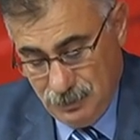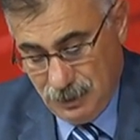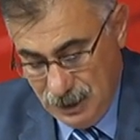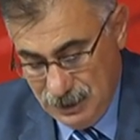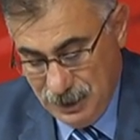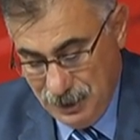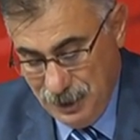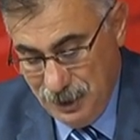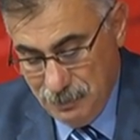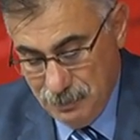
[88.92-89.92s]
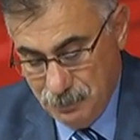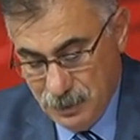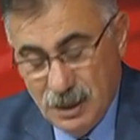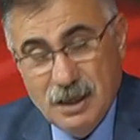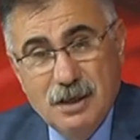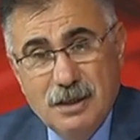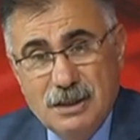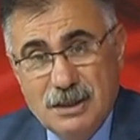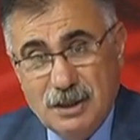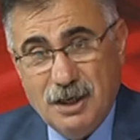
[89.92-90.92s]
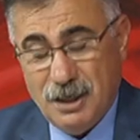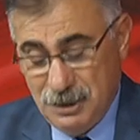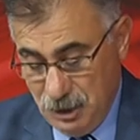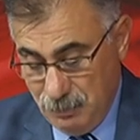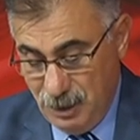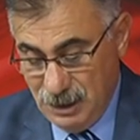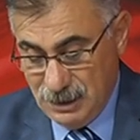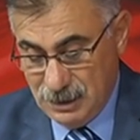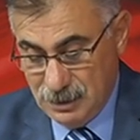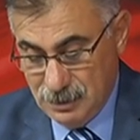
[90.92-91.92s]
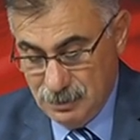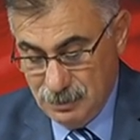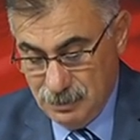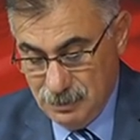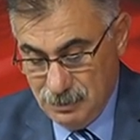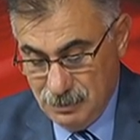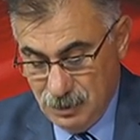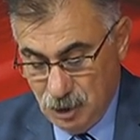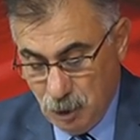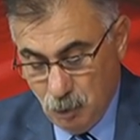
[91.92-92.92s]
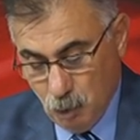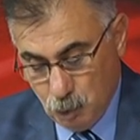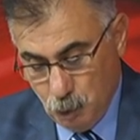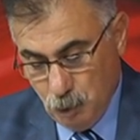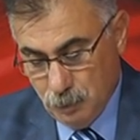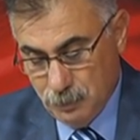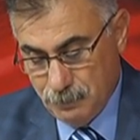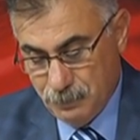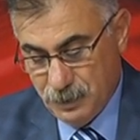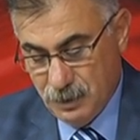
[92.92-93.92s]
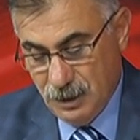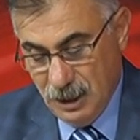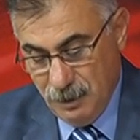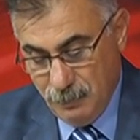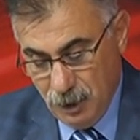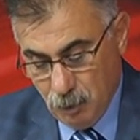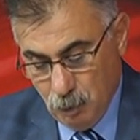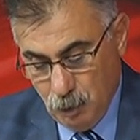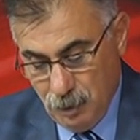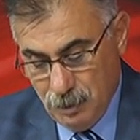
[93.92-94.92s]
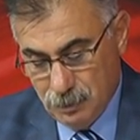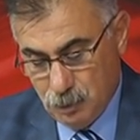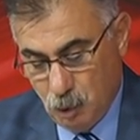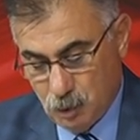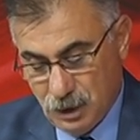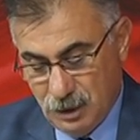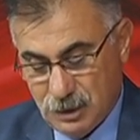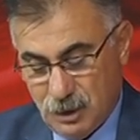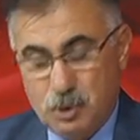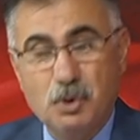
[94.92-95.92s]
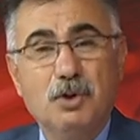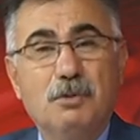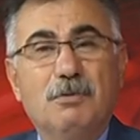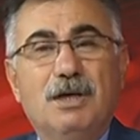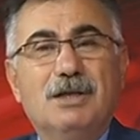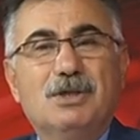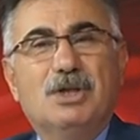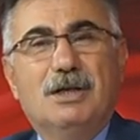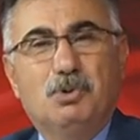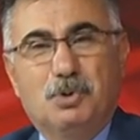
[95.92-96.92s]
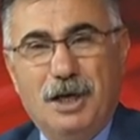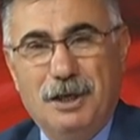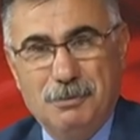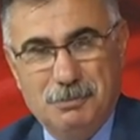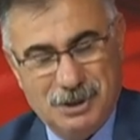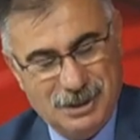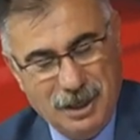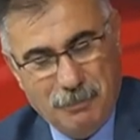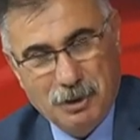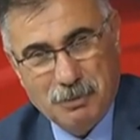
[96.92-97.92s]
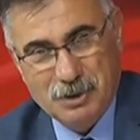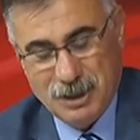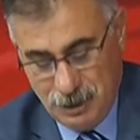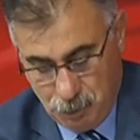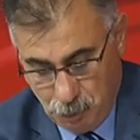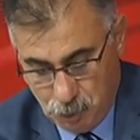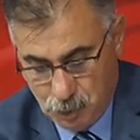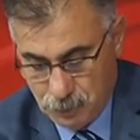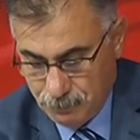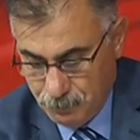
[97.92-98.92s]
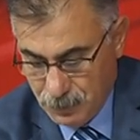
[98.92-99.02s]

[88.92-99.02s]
Kayseri'ye, Seda Yılmaz, Şenol Kul, Helim Eroğlu, Köksal Sarısoy ve Rıza Türkel selamlarımızı iletiyoruz.